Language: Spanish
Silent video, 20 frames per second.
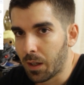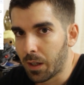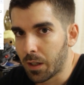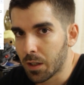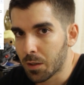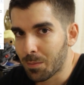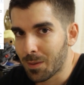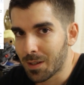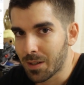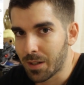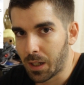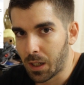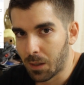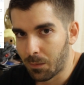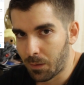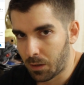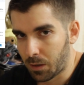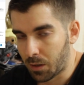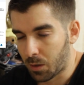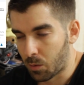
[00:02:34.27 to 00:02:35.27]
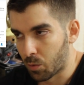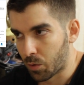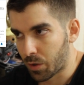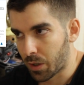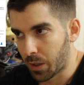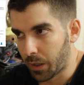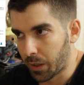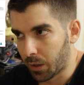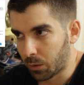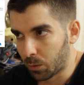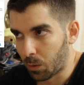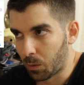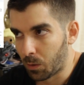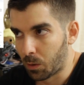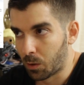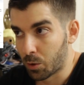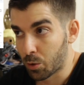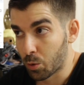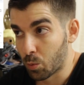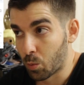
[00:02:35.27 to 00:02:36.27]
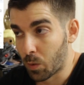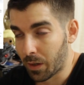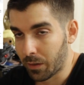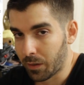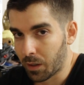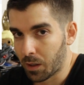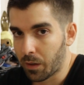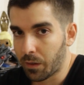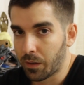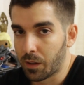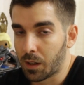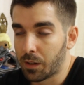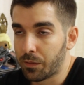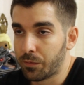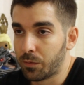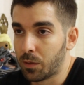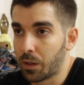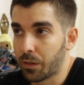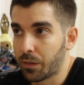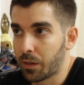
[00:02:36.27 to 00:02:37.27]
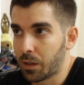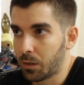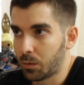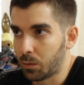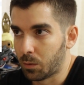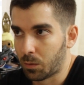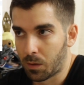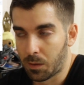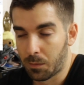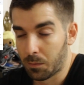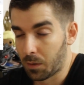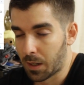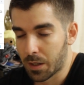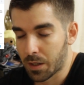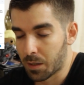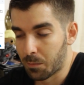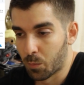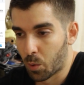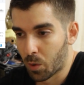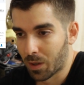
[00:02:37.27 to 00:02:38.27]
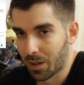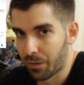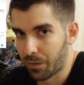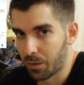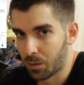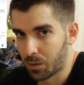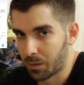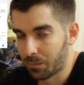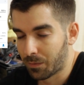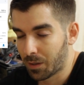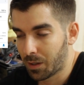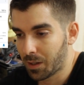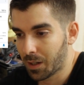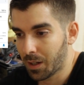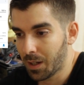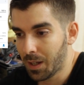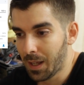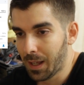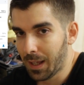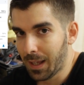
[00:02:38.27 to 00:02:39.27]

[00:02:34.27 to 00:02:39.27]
es básicamente conseguir todos los guardianes de la fuerza, todas las invocaciones, vaya,